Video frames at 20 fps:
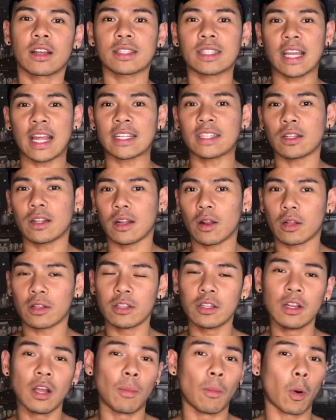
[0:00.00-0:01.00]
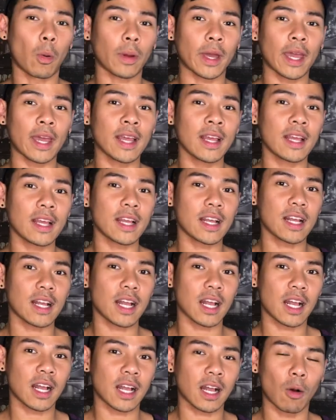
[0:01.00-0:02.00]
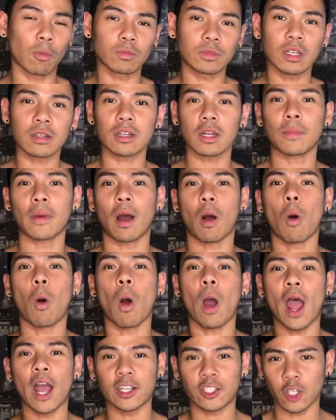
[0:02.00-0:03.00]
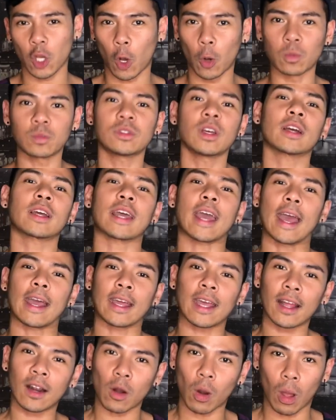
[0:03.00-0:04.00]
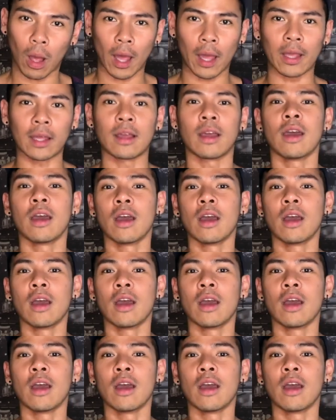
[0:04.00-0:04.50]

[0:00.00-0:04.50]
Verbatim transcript: nó sẽ như là một cái công thức để mà hòa trộn tất cả các loại